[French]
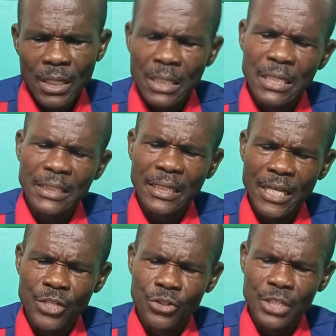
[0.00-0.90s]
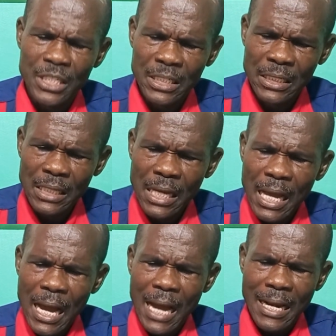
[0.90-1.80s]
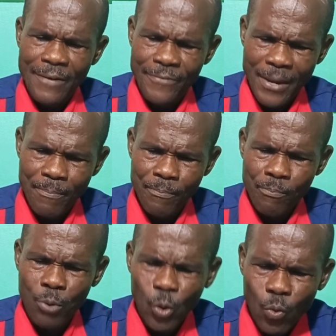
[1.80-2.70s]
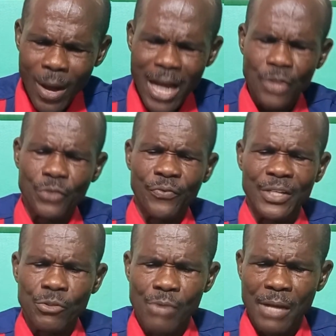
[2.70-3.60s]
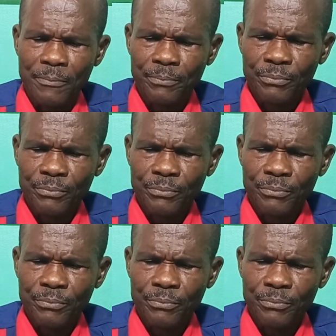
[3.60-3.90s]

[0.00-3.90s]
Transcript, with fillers: Et l'Éternel Dieu dit à la femme, pourquoi as-tu fait cela